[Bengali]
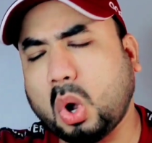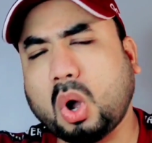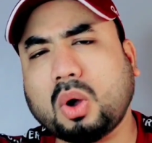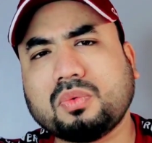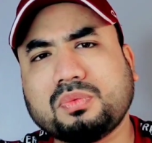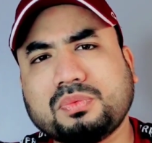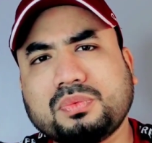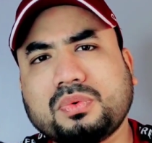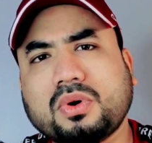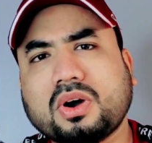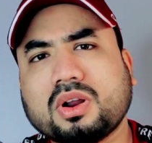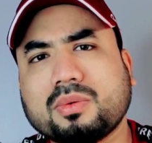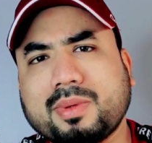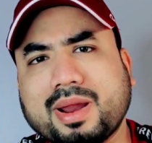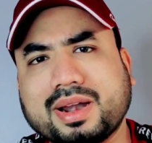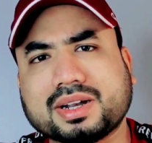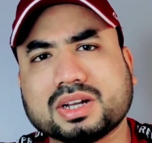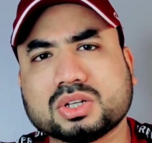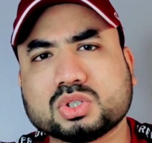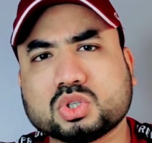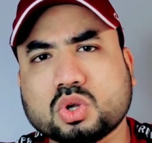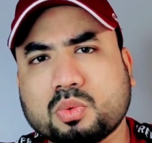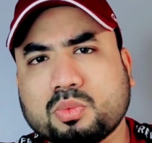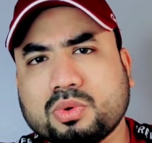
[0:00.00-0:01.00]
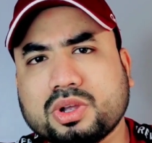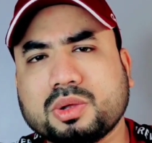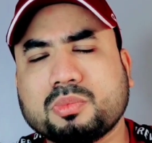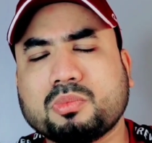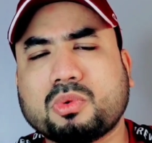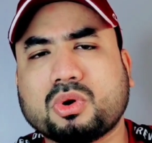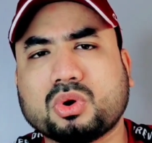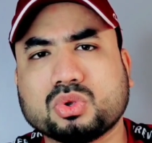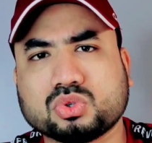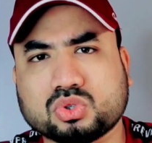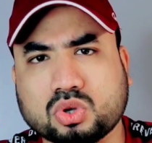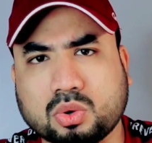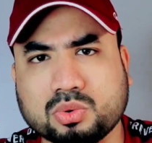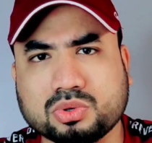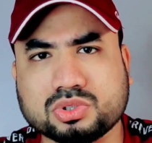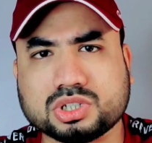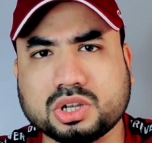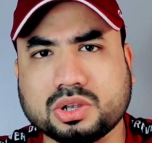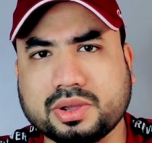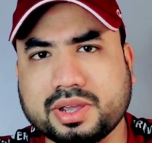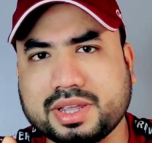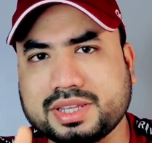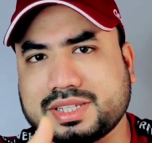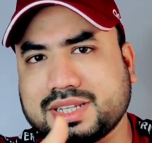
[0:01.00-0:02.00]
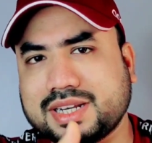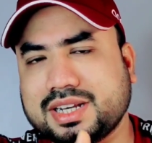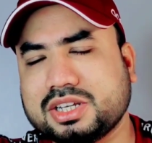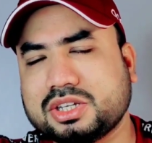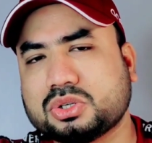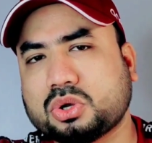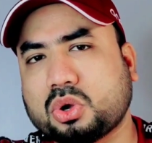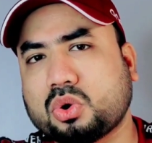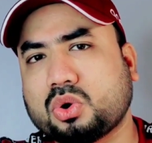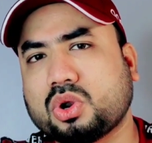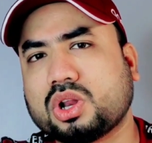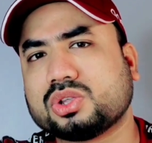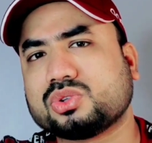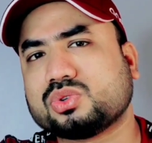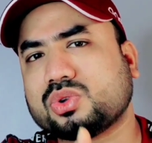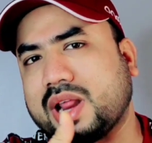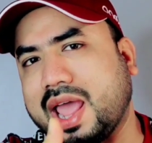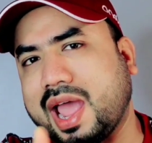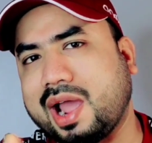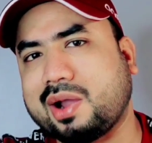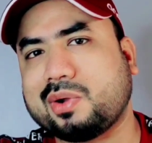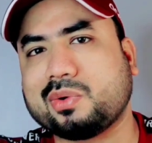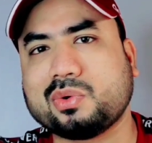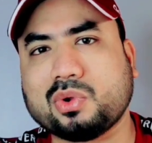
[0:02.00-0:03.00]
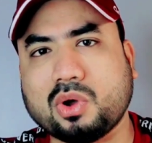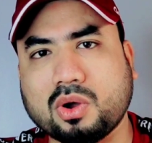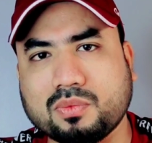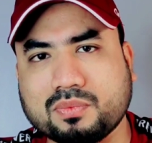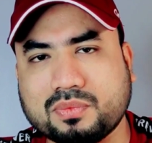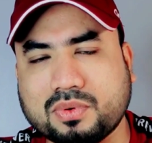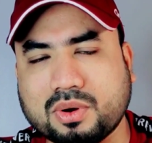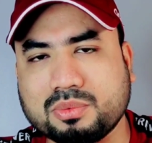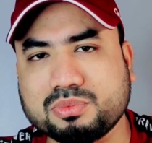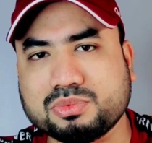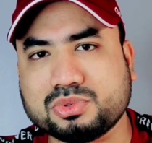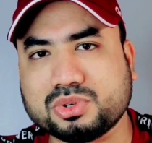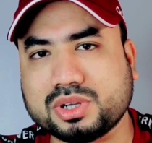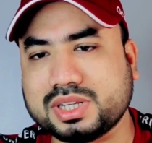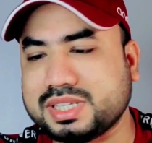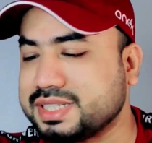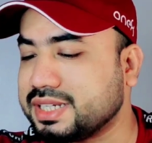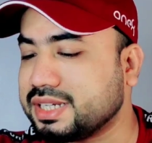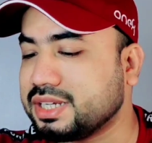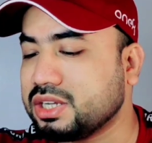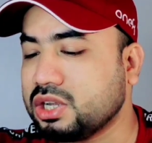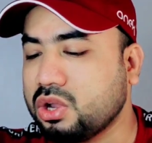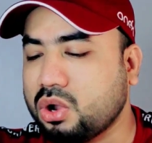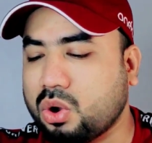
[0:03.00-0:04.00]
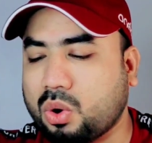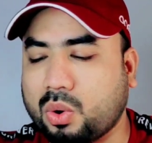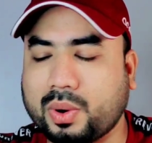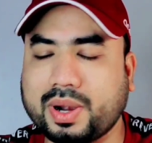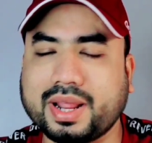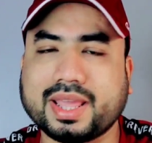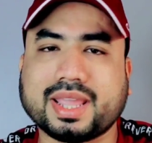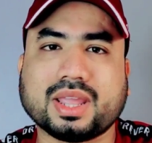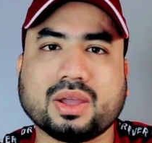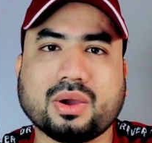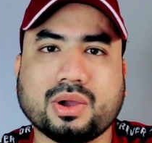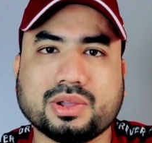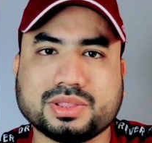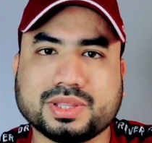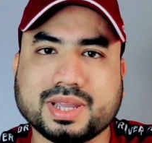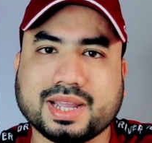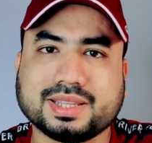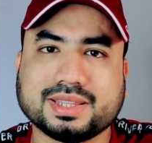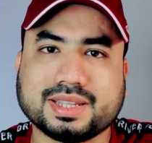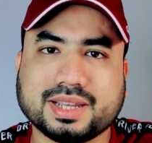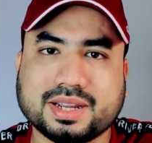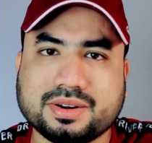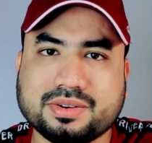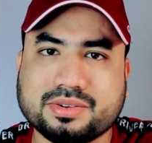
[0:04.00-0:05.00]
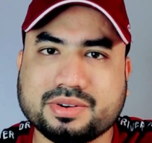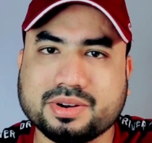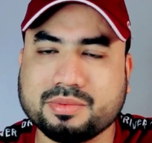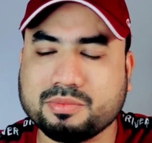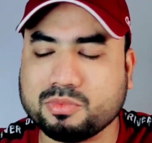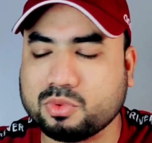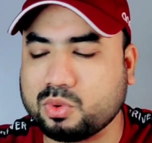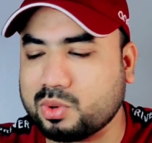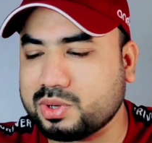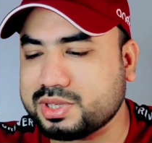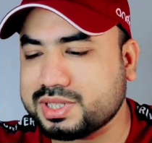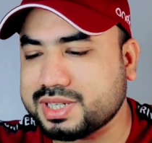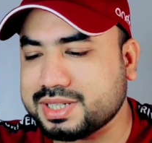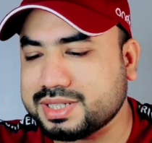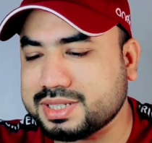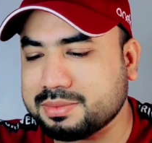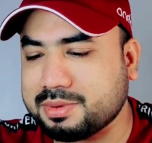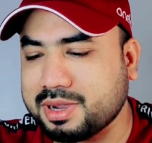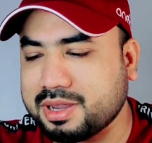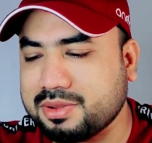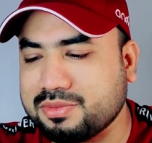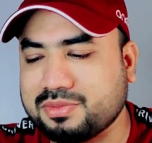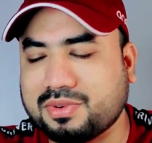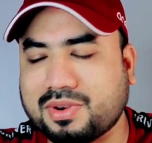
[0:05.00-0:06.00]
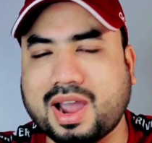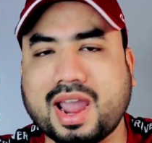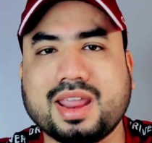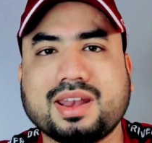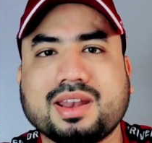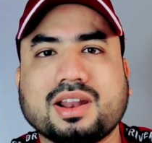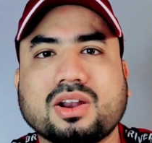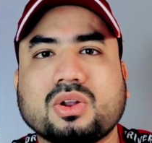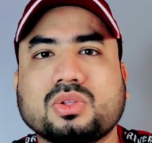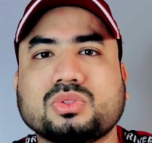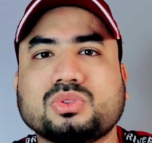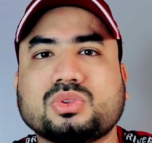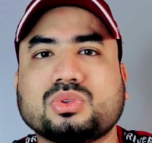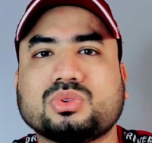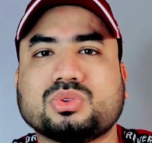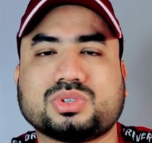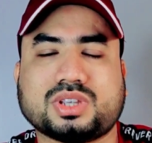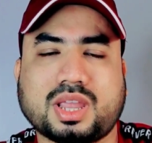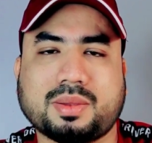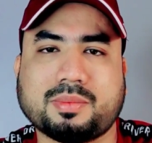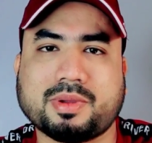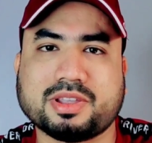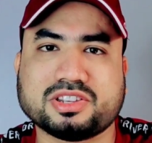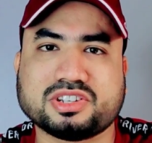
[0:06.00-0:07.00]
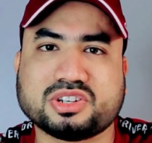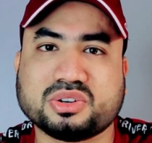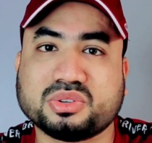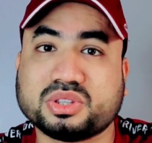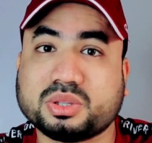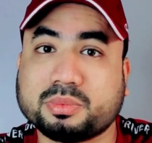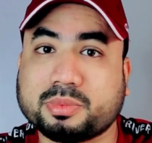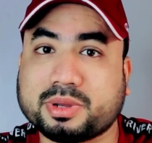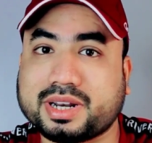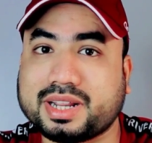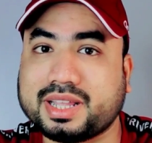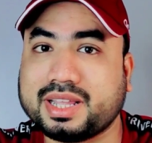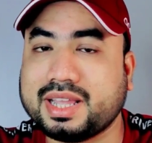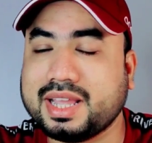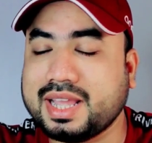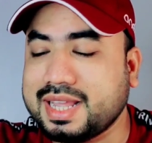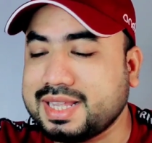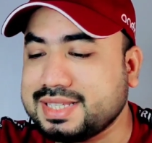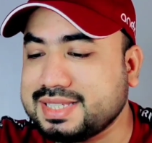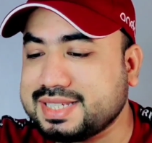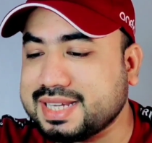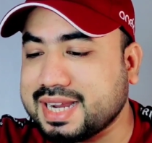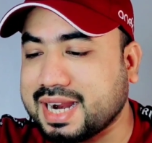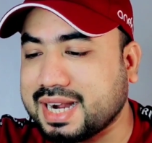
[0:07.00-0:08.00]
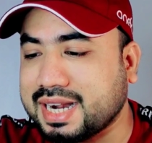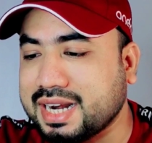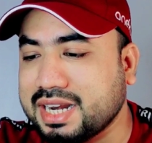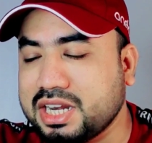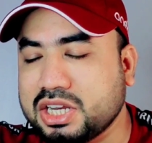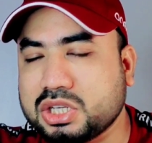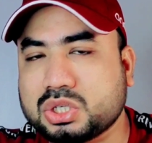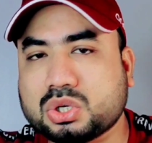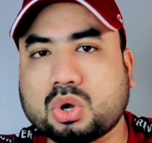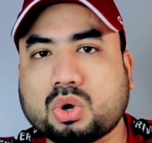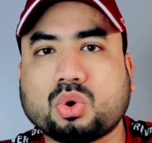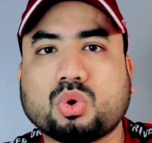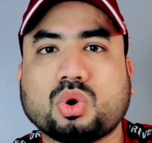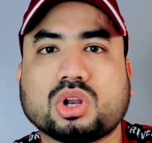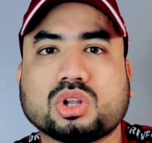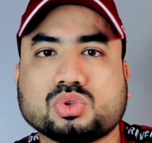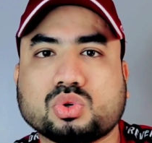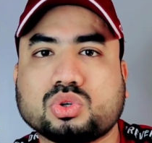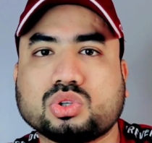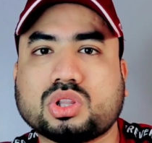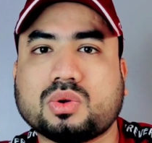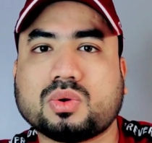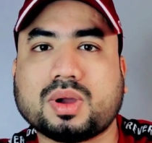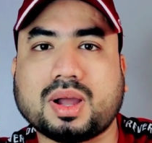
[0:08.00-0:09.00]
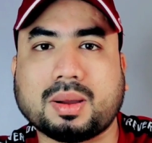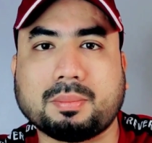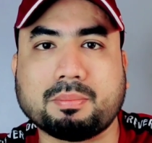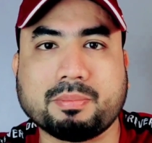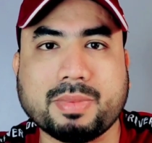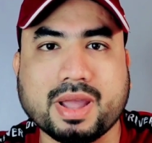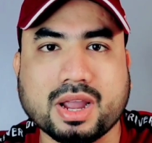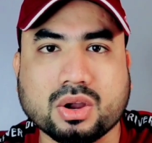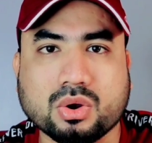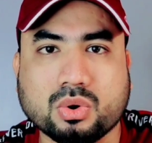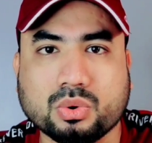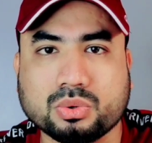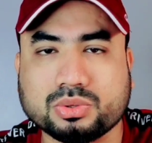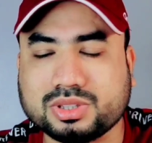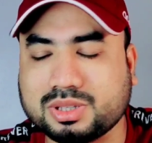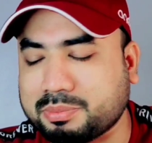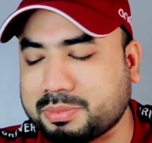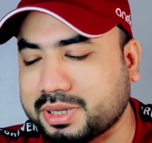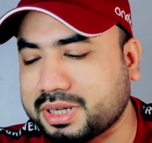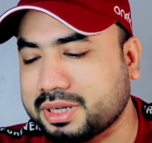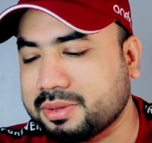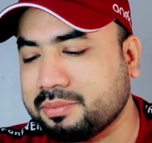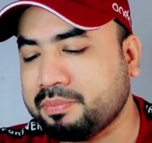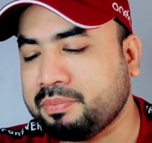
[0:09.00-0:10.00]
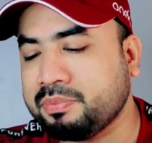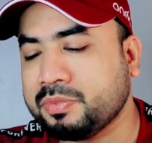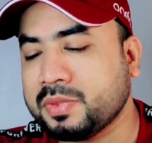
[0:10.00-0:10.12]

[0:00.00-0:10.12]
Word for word: অফ ফর্ম একটা সময়ে বড় সমস্যা হয়েছে লিস্টন ক্রসফোর্ড এখনও অফ ফর্ম চলছে অনেকে হয়তো এখান থেকে ড্রিম করছে যে ভাই ফাইনাল অন্তত সেই ম্যাচটা হতে পারে যেখানে লিস্টন ক্রসও কোথাও কাম করতে পারে